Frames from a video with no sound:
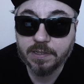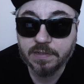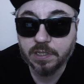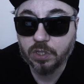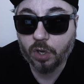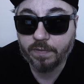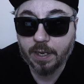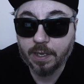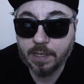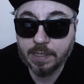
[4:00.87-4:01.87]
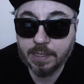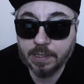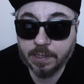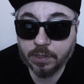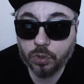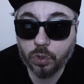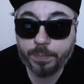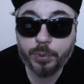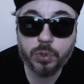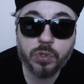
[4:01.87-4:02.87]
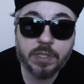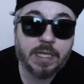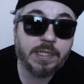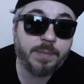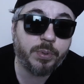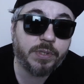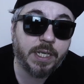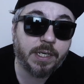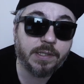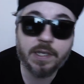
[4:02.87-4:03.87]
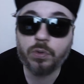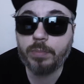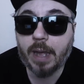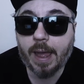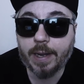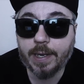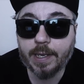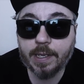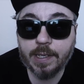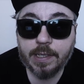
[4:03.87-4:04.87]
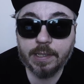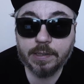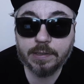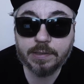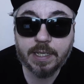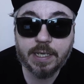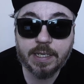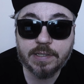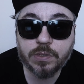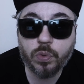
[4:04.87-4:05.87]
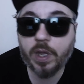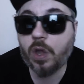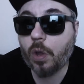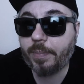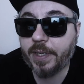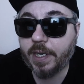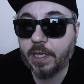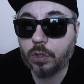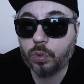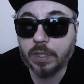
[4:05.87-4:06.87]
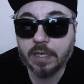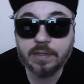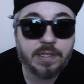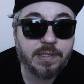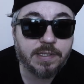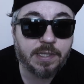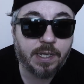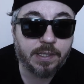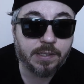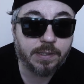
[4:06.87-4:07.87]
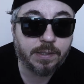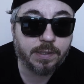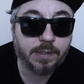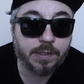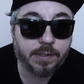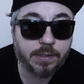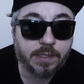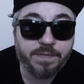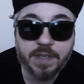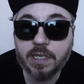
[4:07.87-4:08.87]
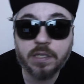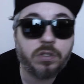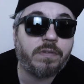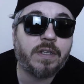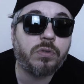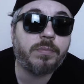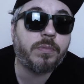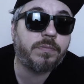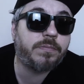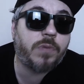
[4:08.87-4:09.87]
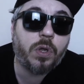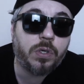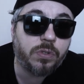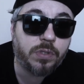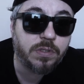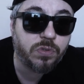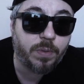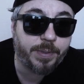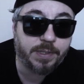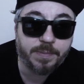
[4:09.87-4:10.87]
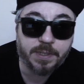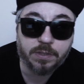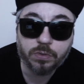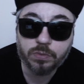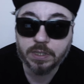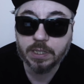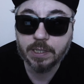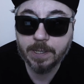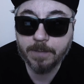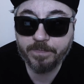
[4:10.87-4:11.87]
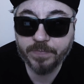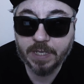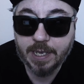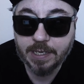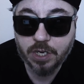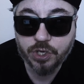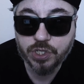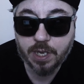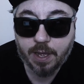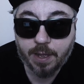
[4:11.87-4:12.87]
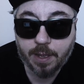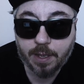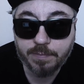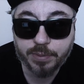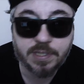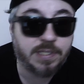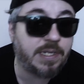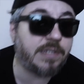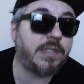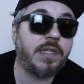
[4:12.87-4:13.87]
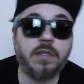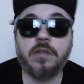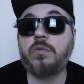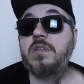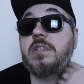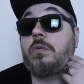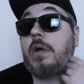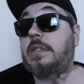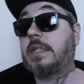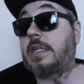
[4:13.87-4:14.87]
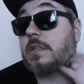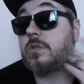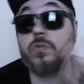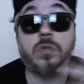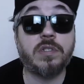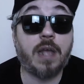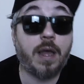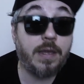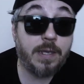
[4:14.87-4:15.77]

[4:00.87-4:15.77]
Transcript: si trova con l'opportunità di poter derubare delle sue opere un artista eh, che viene ritrovato morto nel suo appartamento. Quindi lei riesce a, a impossessarsi di, di, questi quadri che nessuno sa